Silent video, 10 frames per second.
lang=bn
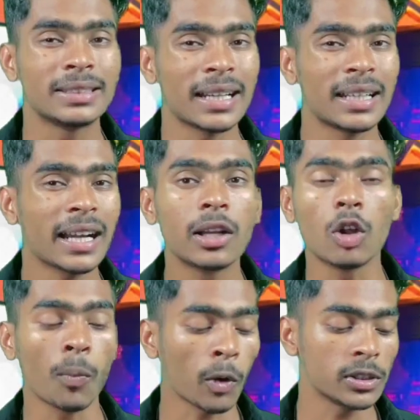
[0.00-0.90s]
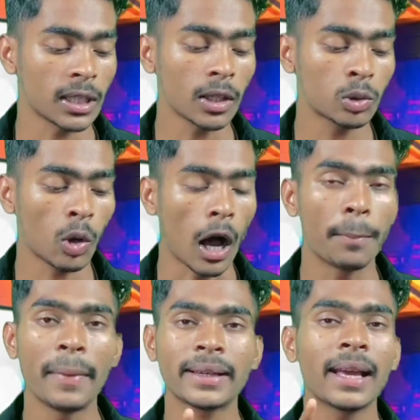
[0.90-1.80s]
চার টাকা ন পয়সা তো
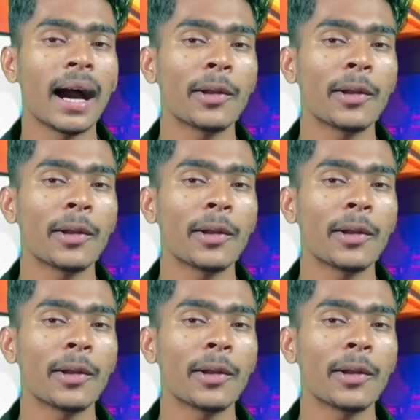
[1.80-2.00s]
আপনাকে